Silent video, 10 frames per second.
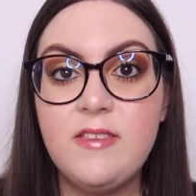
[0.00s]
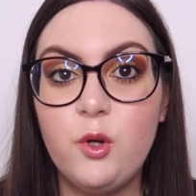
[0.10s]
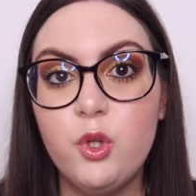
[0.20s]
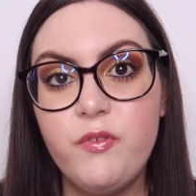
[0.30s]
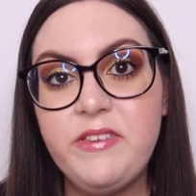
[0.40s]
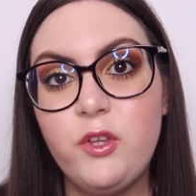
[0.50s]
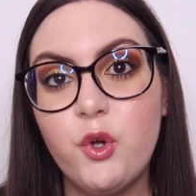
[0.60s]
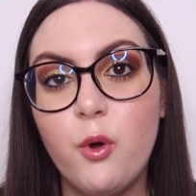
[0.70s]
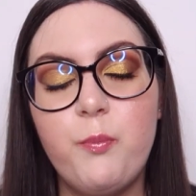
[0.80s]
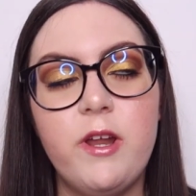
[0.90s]
il secondo
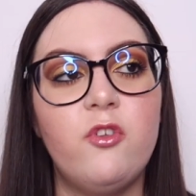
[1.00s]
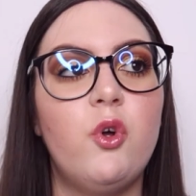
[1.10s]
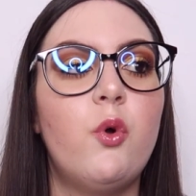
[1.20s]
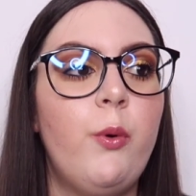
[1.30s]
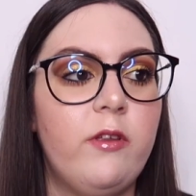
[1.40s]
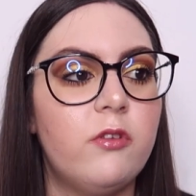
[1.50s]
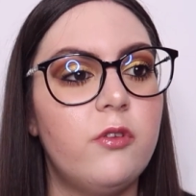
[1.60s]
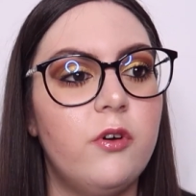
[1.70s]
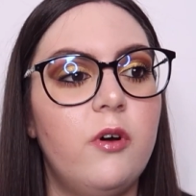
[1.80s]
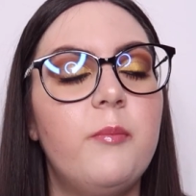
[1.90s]
vestito che ho preso,
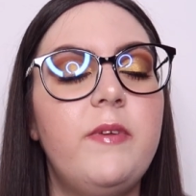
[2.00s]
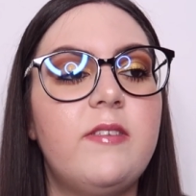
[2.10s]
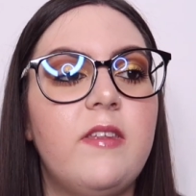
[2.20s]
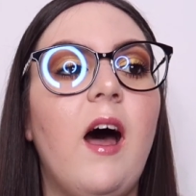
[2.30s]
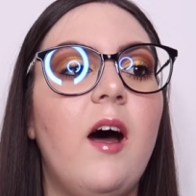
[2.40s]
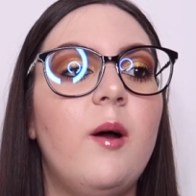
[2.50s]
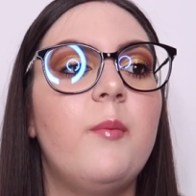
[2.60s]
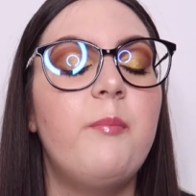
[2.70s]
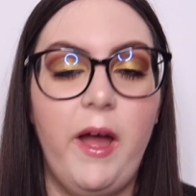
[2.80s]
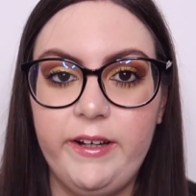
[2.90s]
questo mi
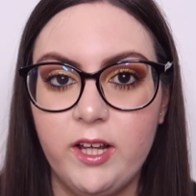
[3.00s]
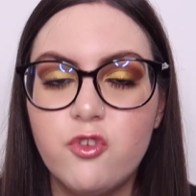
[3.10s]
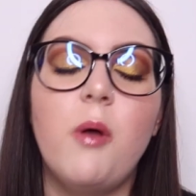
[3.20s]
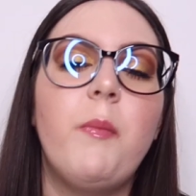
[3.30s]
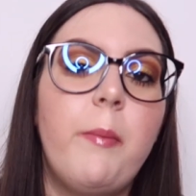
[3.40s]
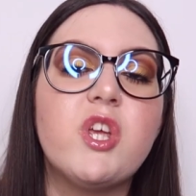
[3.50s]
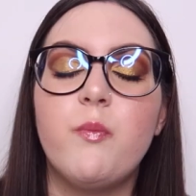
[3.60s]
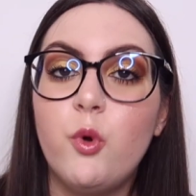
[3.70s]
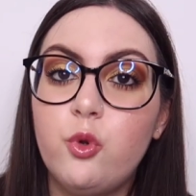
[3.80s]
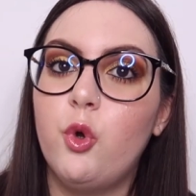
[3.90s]
sta bene, cioè mi piace
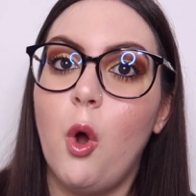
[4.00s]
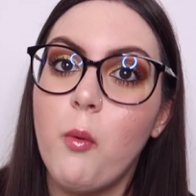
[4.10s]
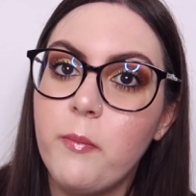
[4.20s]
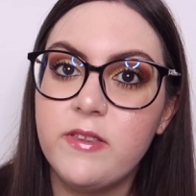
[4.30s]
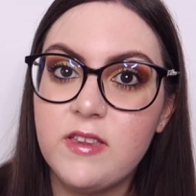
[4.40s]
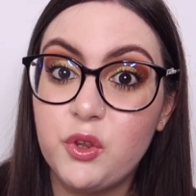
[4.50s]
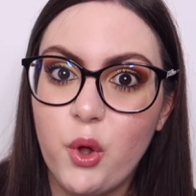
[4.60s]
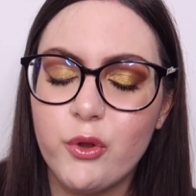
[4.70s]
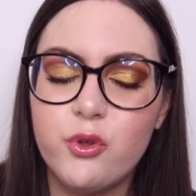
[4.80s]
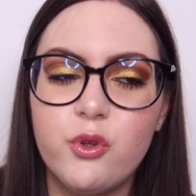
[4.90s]
molto come mi sta
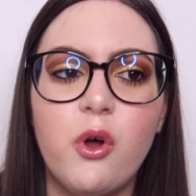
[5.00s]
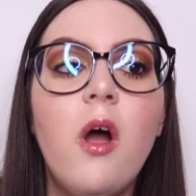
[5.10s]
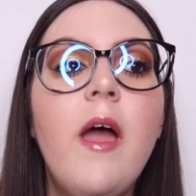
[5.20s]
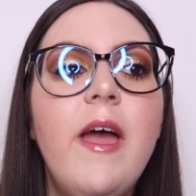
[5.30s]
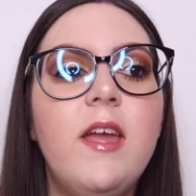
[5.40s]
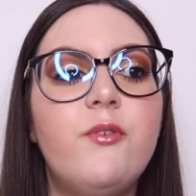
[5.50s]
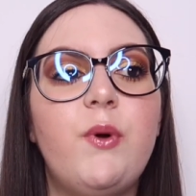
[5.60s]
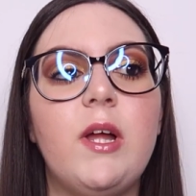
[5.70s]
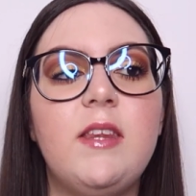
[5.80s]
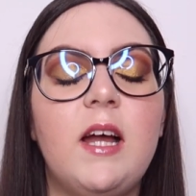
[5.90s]
addosso,
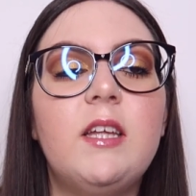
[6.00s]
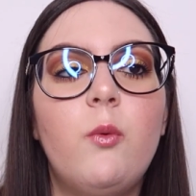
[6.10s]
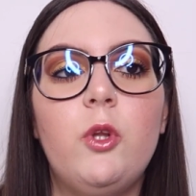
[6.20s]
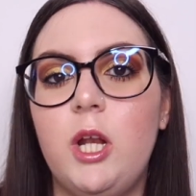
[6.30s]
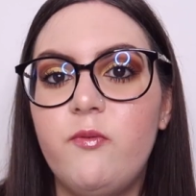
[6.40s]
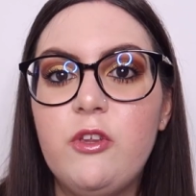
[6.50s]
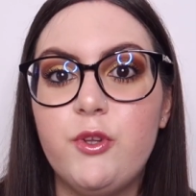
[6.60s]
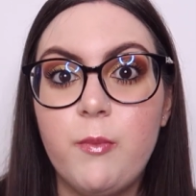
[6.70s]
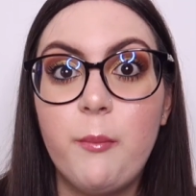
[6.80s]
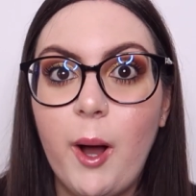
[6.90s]
infatti anche quando l'ha
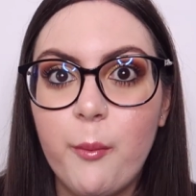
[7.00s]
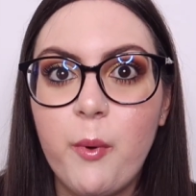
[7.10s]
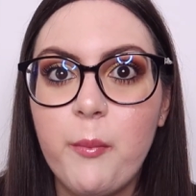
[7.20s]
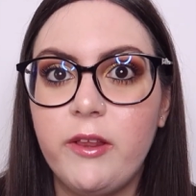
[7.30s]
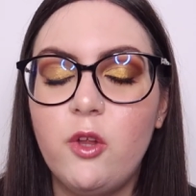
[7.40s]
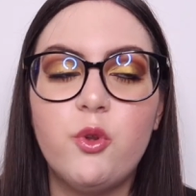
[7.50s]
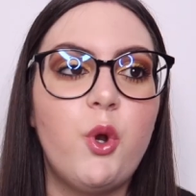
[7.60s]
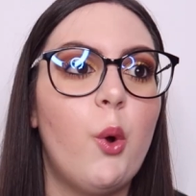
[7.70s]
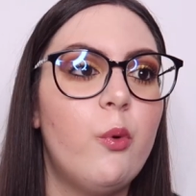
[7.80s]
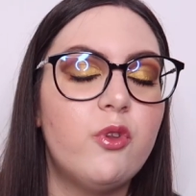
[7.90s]
visto mia mamma mi ha detto
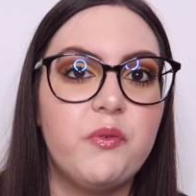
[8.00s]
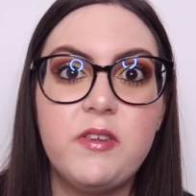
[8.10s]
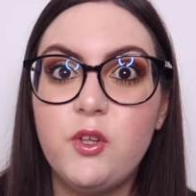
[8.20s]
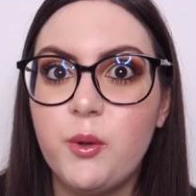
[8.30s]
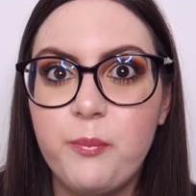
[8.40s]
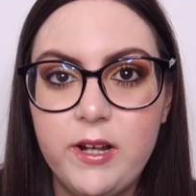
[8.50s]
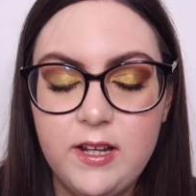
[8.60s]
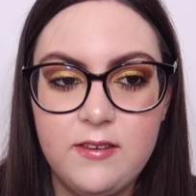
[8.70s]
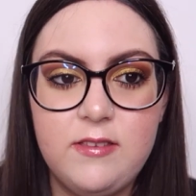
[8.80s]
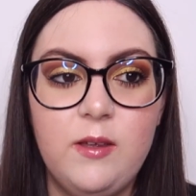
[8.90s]
no questo vestito è
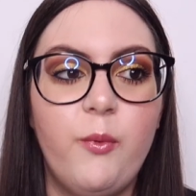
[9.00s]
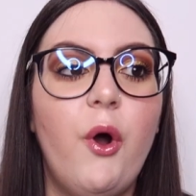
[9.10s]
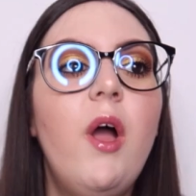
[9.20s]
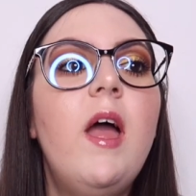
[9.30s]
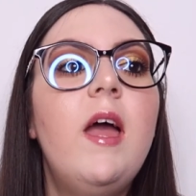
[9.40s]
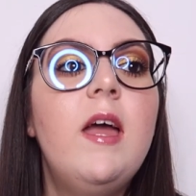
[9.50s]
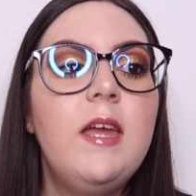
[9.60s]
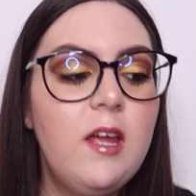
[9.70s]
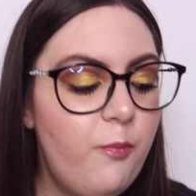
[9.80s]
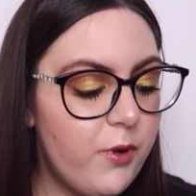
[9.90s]
bellissimo.
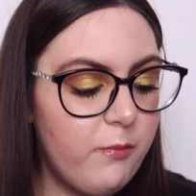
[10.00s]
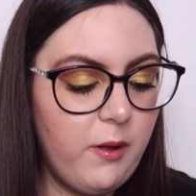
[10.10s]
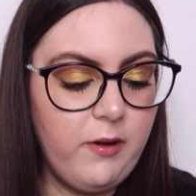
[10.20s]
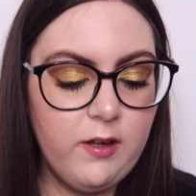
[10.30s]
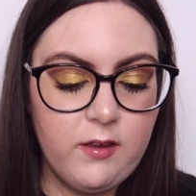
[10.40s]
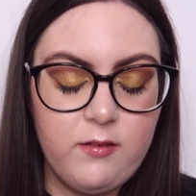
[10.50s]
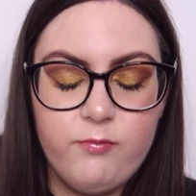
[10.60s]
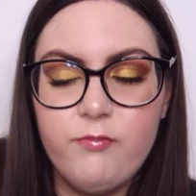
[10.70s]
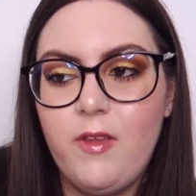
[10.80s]
Il problema